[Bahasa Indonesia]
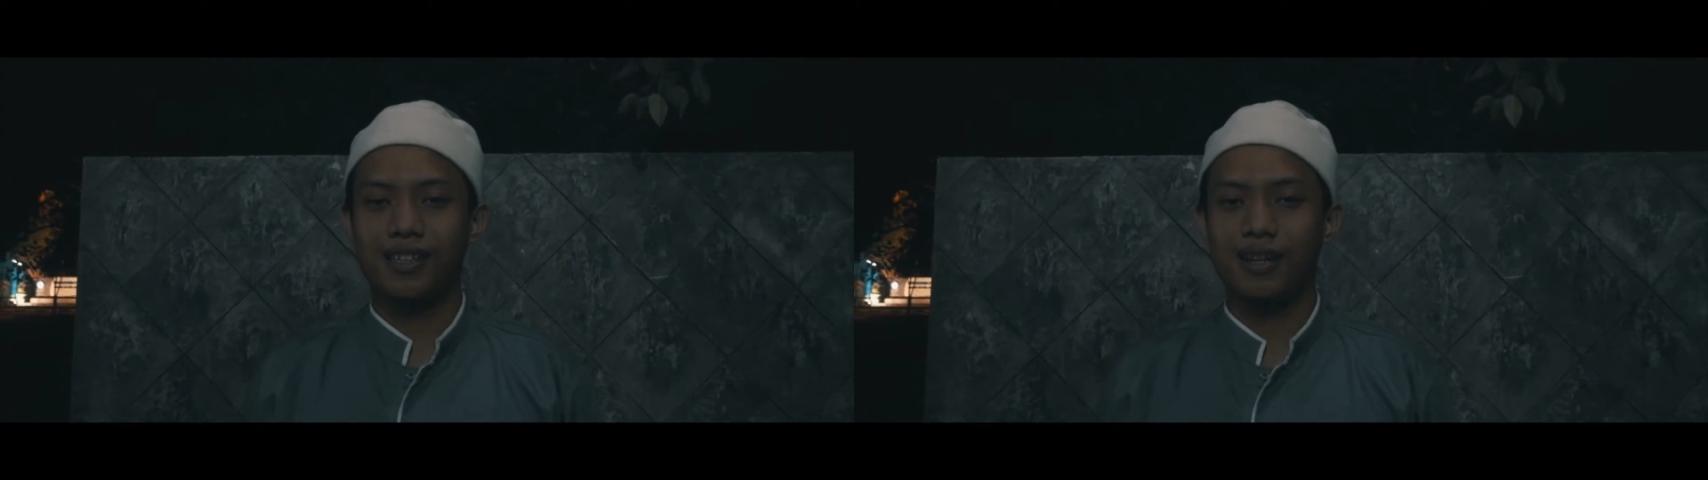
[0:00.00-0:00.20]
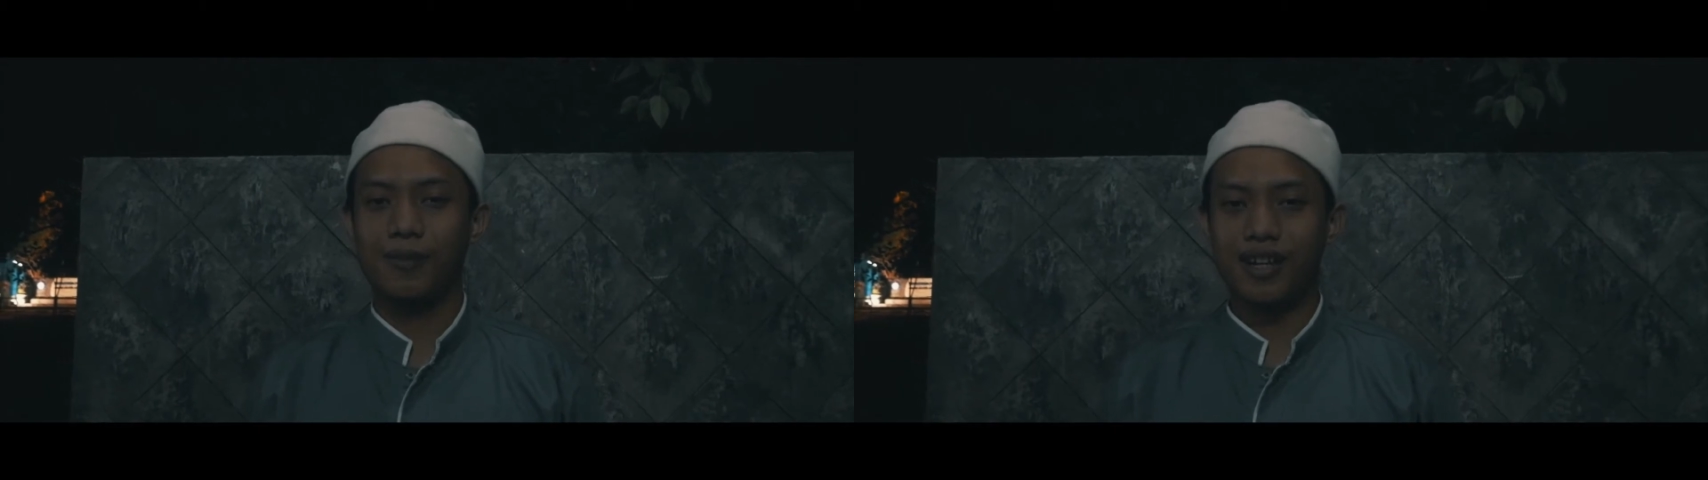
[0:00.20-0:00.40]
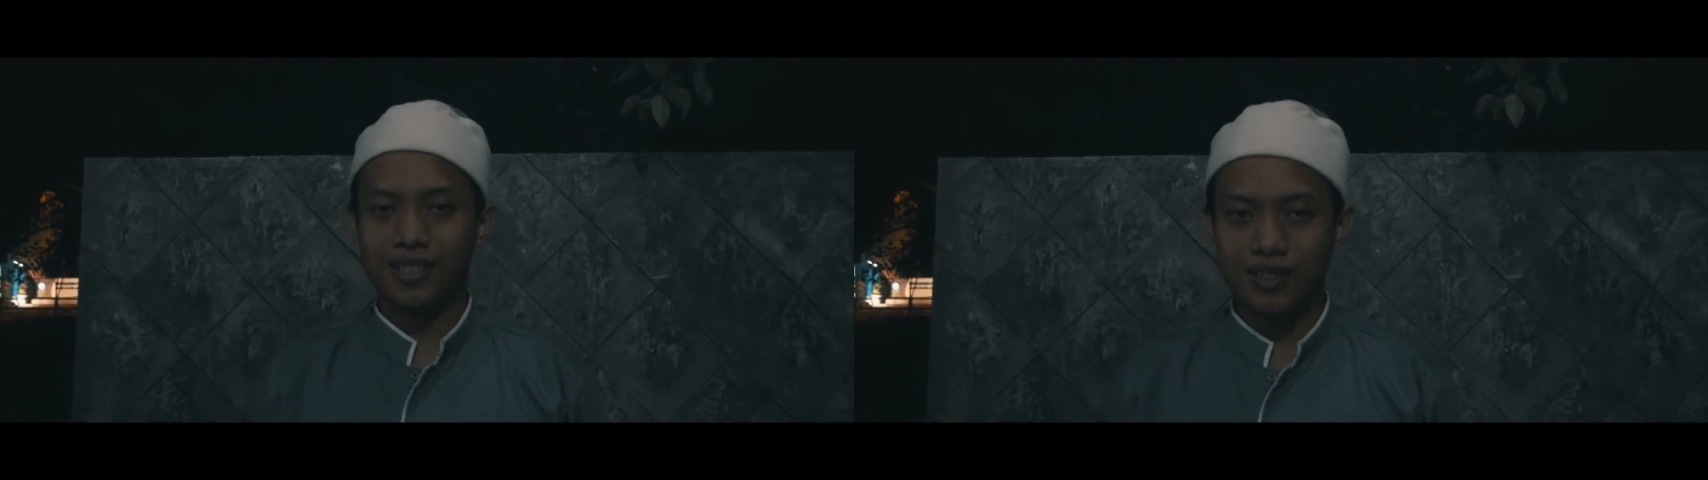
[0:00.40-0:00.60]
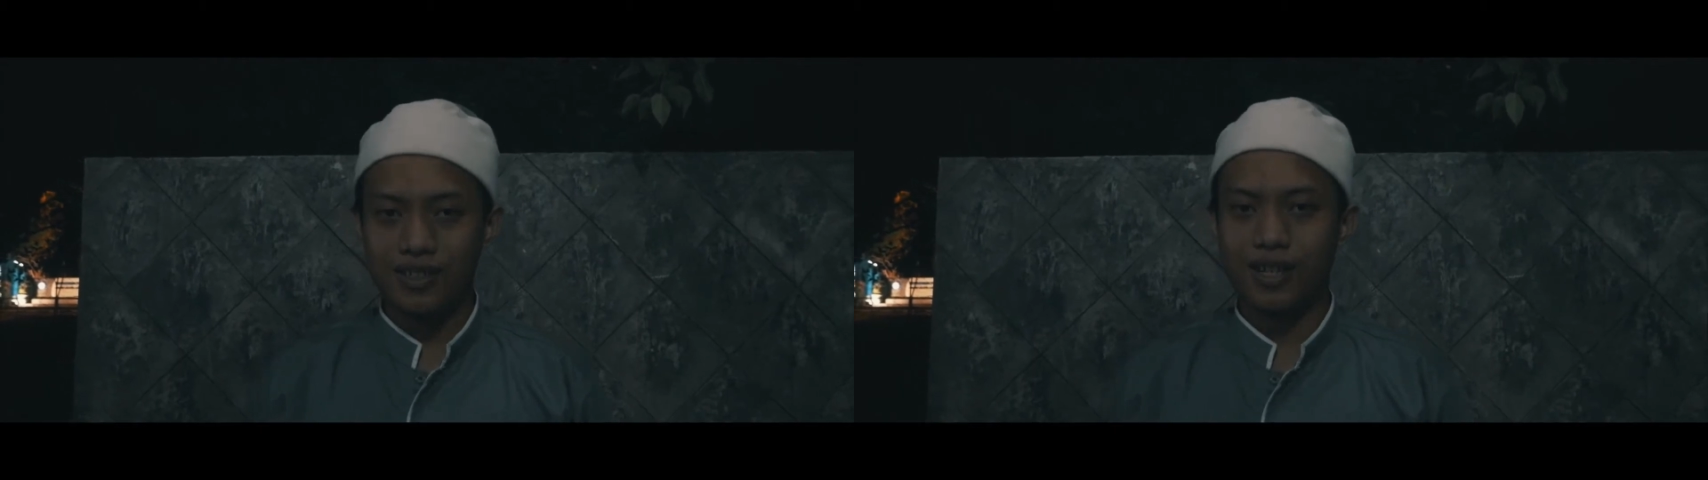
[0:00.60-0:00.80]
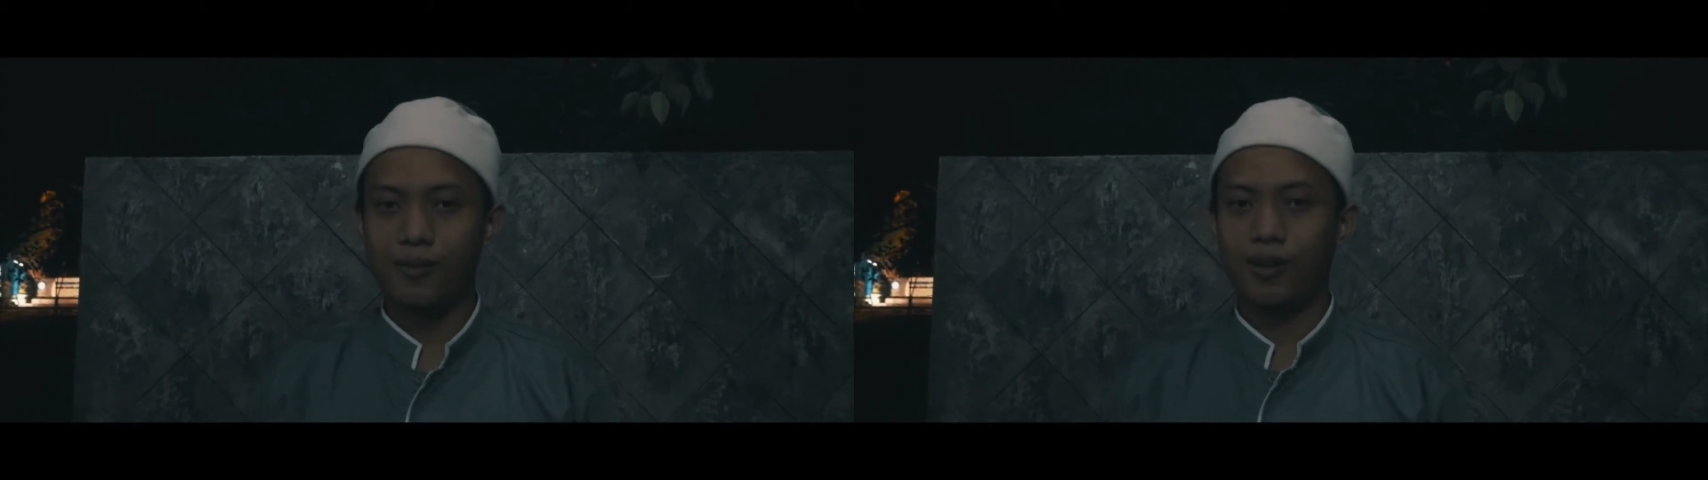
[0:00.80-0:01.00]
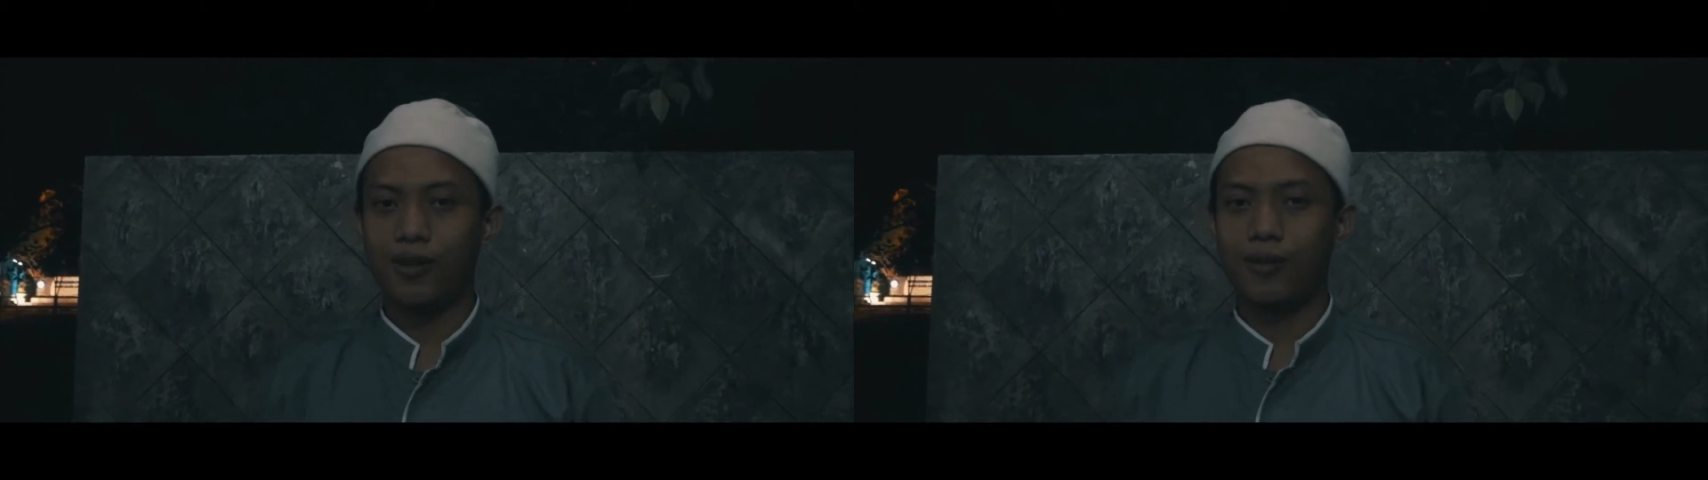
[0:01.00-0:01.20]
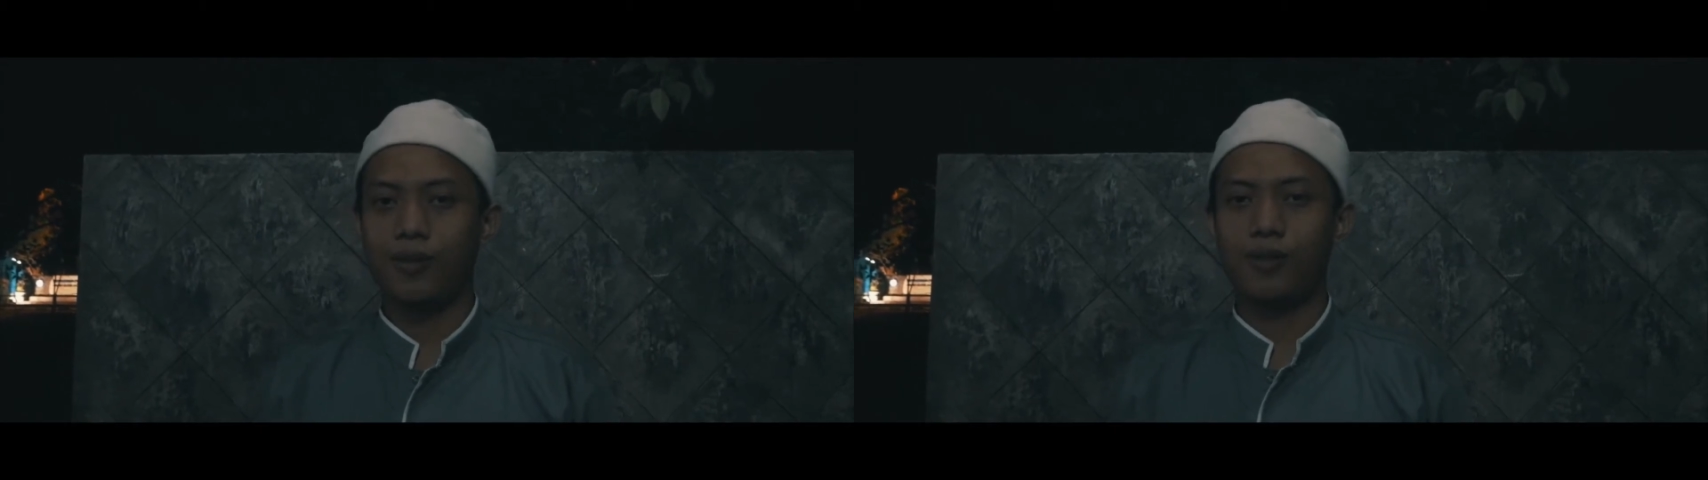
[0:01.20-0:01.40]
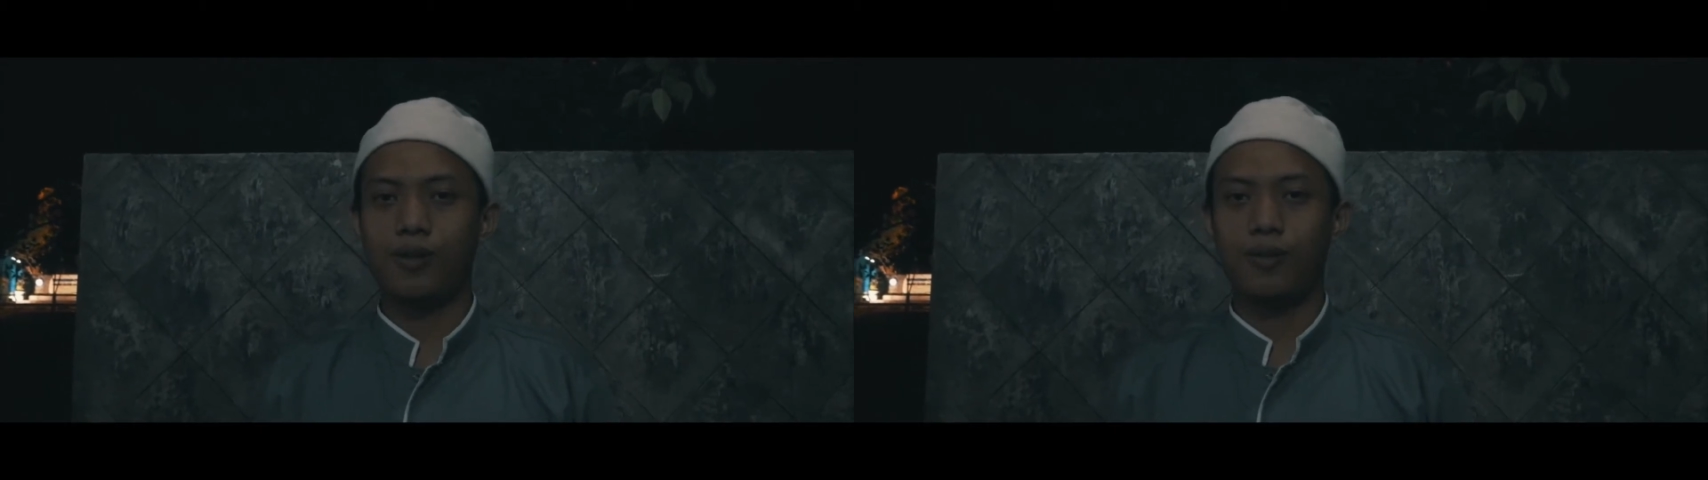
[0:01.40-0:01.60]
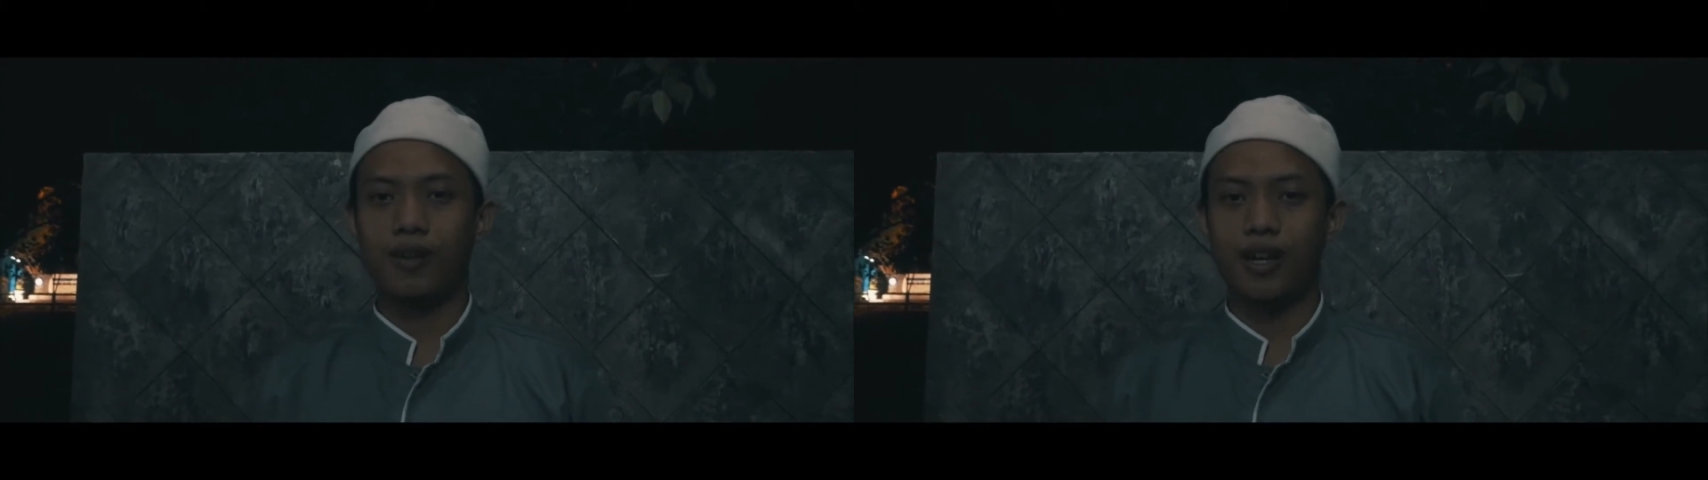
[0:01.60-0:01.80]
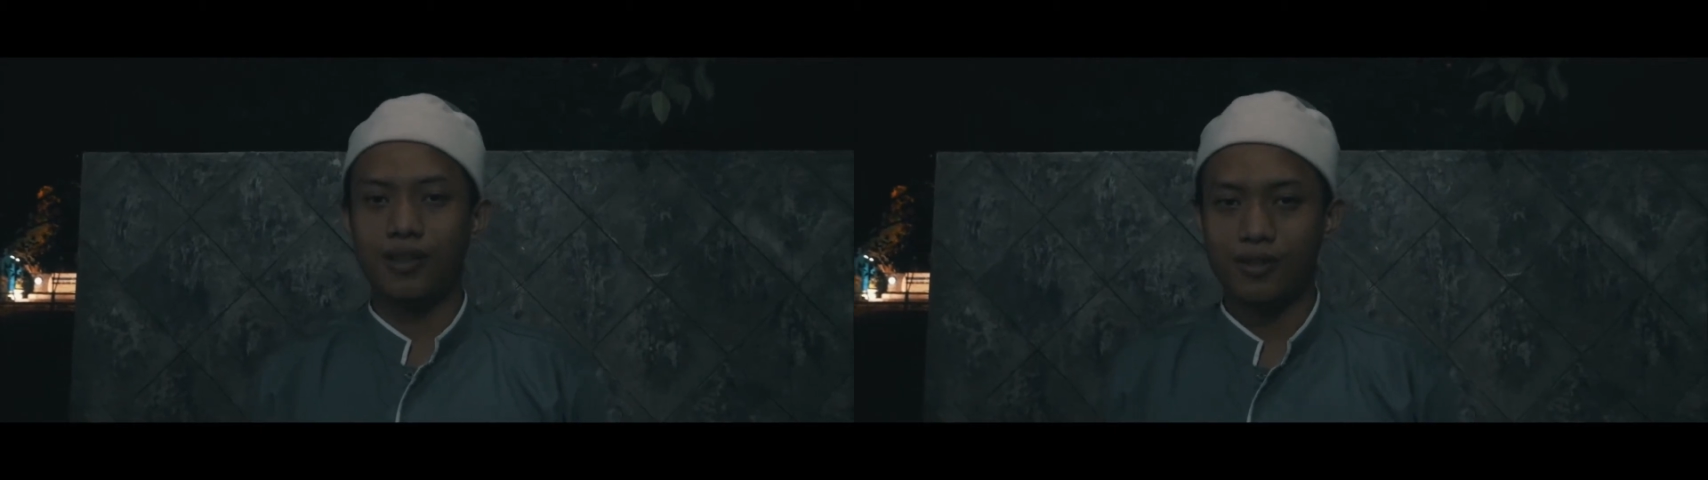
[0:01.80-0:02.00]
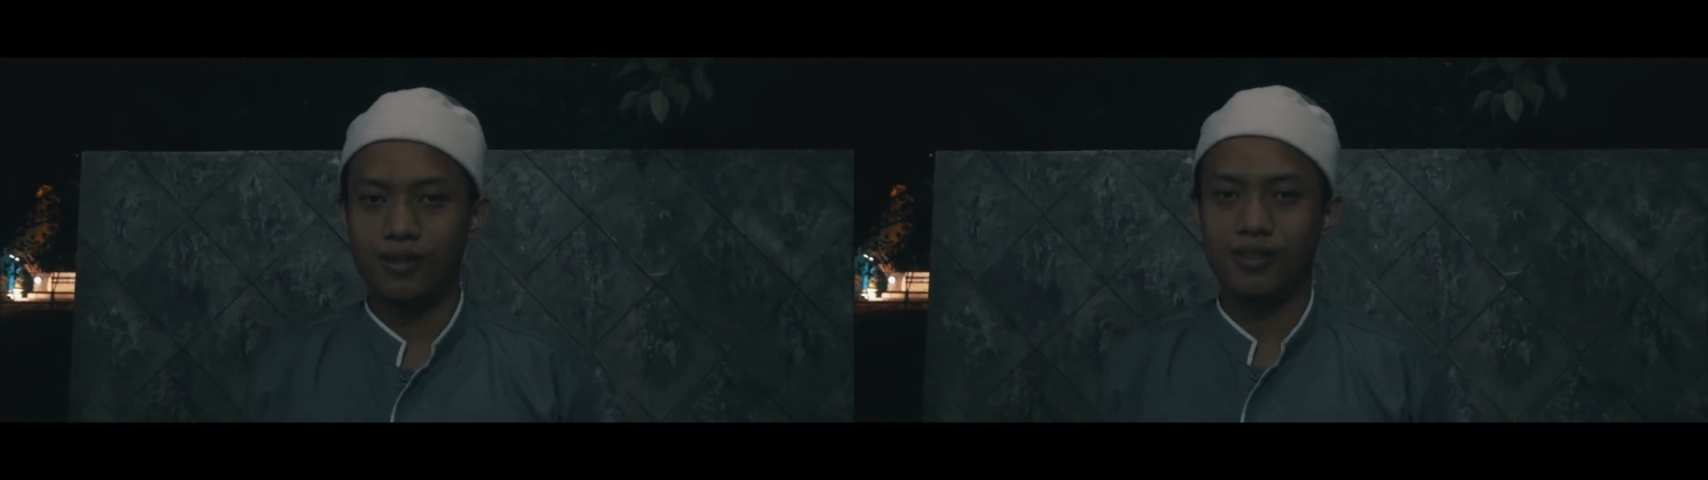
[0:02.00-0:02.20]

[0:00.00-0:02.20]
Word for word: Terima kasih. Wassalamualaikum warahmatullahi wabarakatuh.